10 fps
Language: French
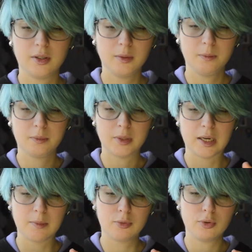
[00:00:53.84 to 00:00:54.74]
hop,
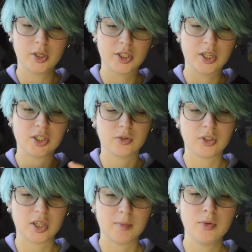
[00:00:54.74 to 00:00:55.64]
elle est plutôt originale, j'en
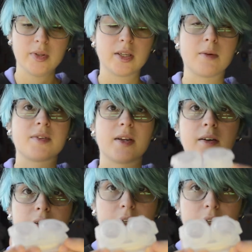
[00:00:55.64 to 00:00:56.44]
ai jamais eu des comme ça